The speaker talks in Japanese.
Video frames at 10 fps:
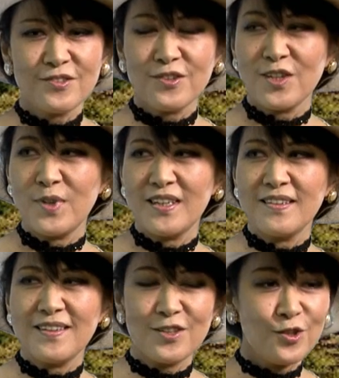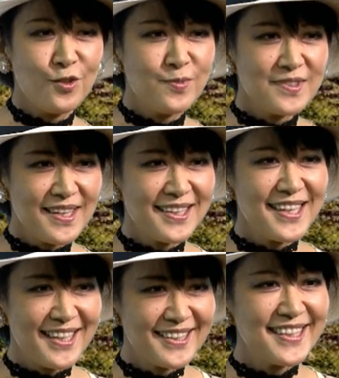
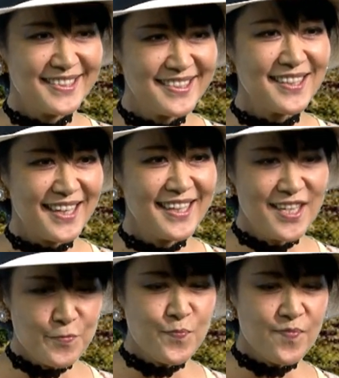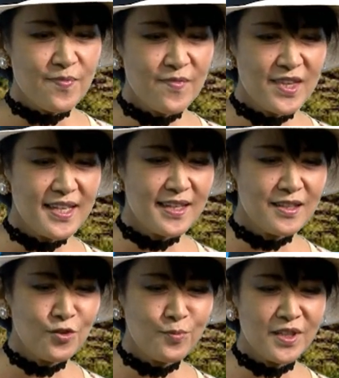トラメンタル・オブ・ザ・イヤーでしたっけに
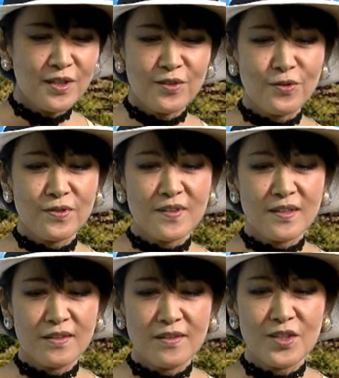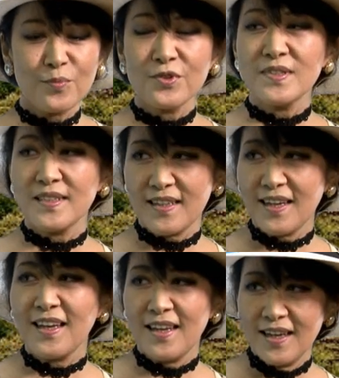ノミネートされたりもし
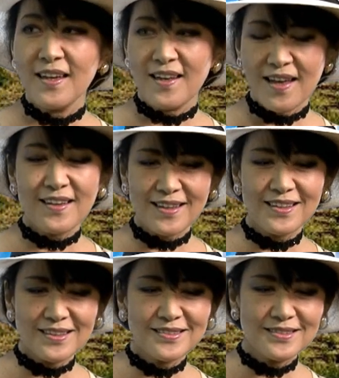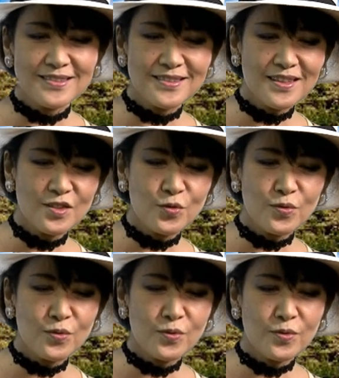て、えー、はい、あ
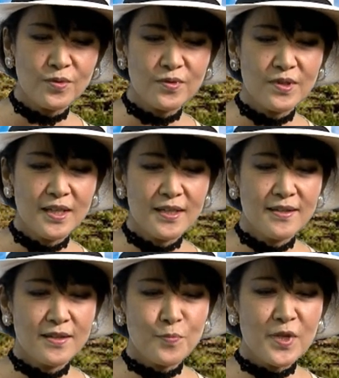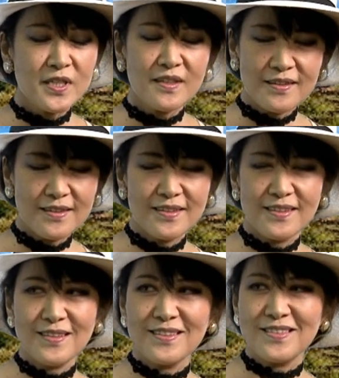のやっぱり
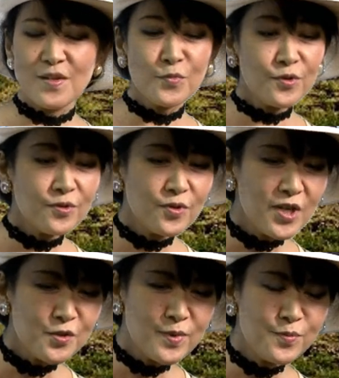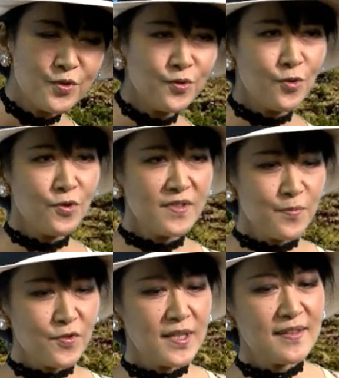全部のアルバムの
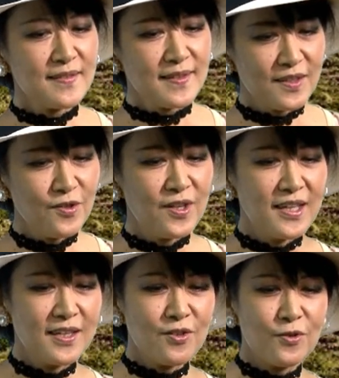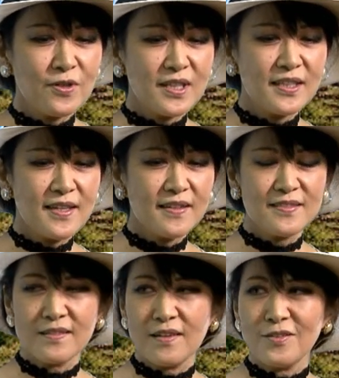コンセプトなんですけどこう癒
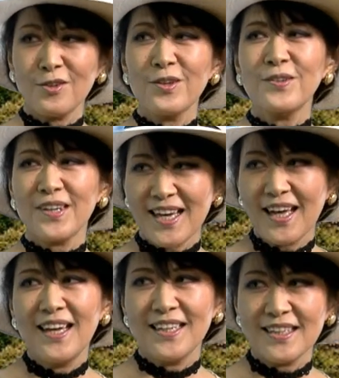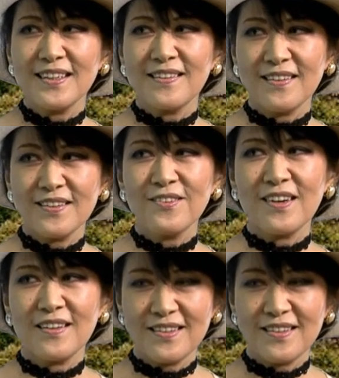し系というか聴、いた人が